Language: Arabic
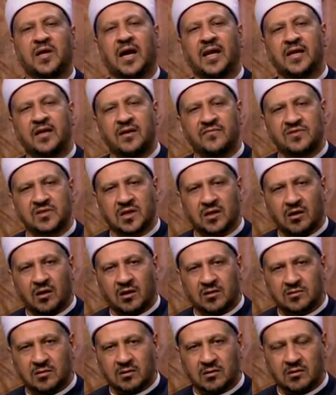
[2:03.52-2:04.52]
على نفسك
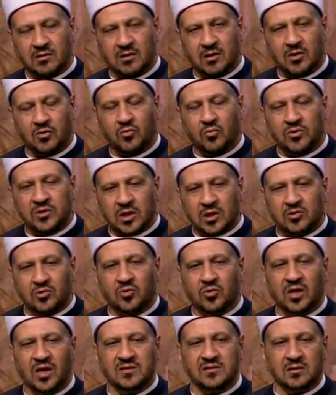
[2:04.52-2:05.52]
أكتر
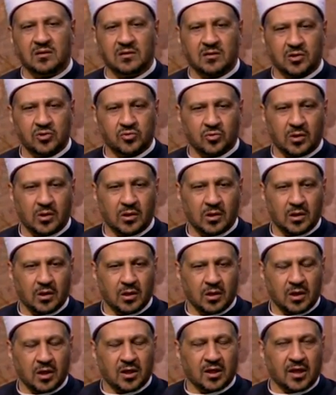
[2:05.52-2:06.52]
ونترك هذا الرجل
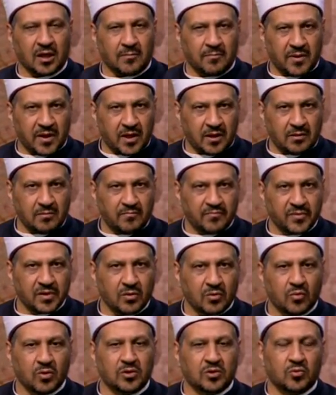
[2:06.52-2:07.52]
الغلبان
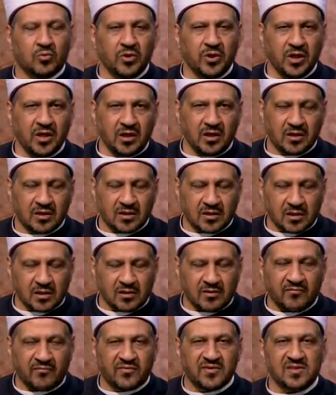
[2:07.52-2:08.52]
وتروحي
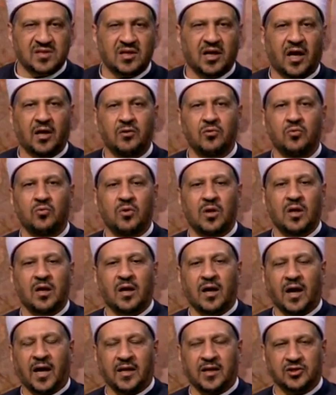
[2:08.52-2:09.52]
تنفصلي عنه
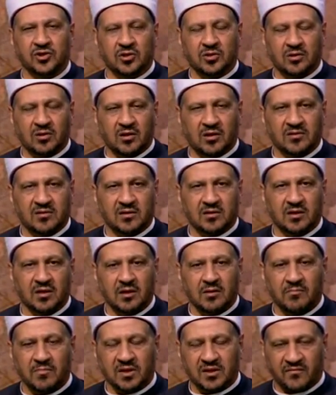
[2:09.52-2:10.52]
علشان نعم. خاطر
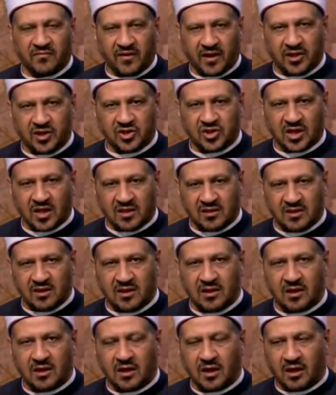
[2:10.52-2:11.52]
ما تفعليش هذه
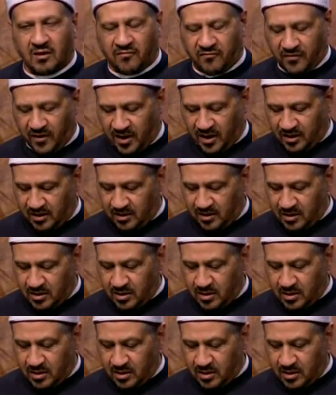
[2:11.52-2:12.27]
قبول التوبة الفعل. وارد